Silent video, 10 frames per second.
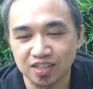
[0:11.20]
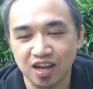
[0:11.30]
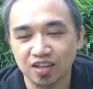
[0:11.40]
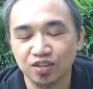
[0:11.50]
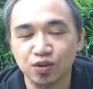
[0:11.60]

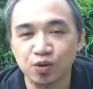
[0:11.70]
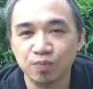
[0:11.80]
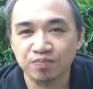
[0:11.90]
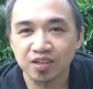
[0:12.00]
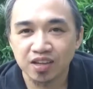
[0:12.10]
tayo
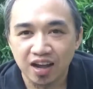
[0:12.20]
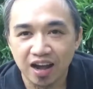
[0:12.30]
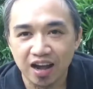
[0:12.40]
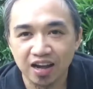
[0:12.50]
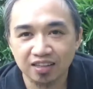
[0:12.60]

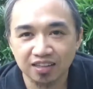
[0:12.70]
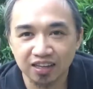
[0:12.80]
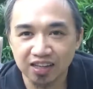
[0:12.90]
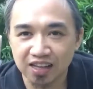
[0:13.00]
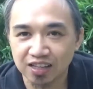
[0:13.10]
at
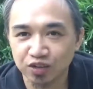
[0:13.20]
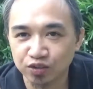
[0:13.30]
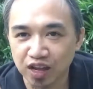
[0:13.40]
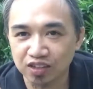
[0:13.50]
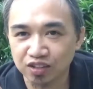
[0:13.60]
naglalaro
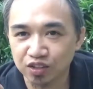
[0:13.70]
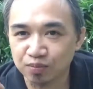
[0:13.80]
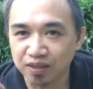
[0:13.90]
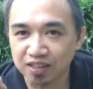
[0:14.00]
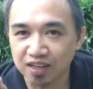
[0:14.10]
tayo nito
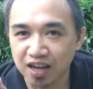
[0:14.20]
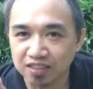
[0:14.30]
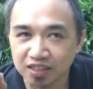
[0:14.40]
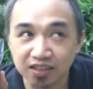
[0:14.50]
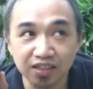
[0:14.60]
madalas
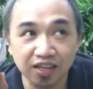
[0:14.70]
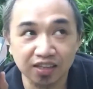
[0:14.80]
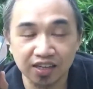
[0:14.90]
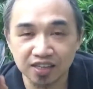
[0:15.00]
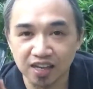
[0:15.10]
at
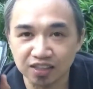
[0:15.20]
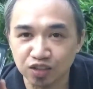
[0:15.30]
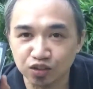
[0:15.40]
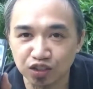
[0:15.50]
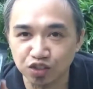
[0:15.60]
dinadala natin
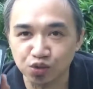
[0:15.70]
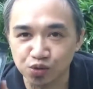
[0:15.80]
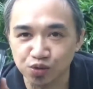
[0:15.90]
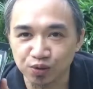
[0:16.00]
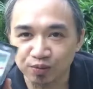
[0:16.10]
to sa
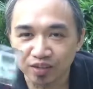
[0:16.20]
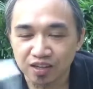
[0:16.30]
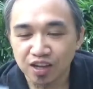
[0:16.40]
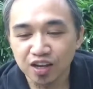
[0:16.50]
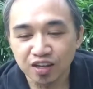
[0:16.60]
school
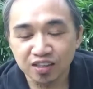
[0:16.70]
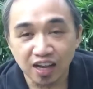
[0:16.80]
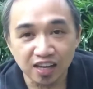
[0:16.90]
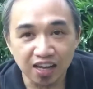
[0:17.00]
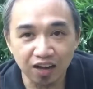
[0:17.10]

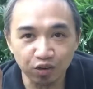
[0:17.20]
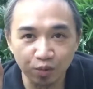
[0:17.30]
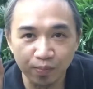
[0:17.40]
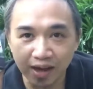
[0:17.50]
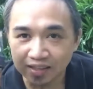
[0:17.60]
Naalala ko
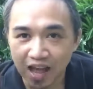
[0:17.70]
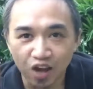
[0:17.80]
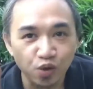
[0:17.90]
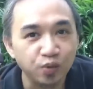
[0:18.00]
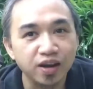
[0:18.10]
nung bata
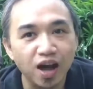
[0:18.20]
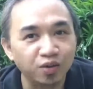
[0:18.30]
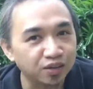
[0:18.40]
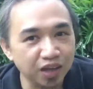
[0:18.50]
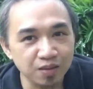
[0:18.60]
ko wala
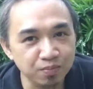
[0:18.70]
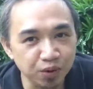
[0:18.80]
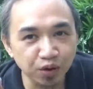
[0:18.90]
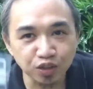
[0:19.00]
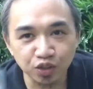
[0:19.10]
akong Game
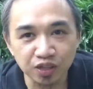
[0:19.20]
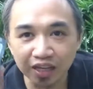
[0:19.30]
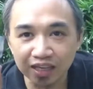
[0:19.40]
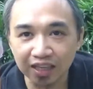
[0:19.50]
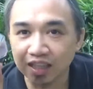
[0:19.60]
Boy so
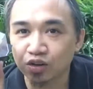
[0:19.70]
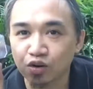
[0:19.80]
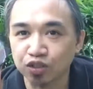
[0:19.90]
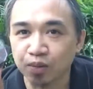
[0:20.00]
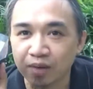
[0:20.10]

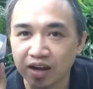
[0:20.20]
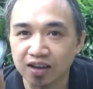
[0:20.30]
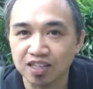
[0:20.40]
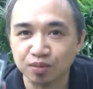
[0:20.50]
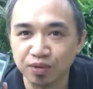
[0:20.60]
nakikilaro ko sa mga
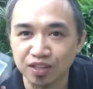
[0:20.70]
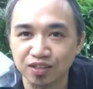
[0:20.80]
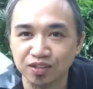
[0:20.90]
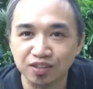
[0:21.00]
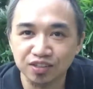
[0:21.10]
classmate
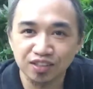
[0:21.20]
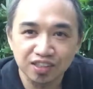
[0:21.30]
ko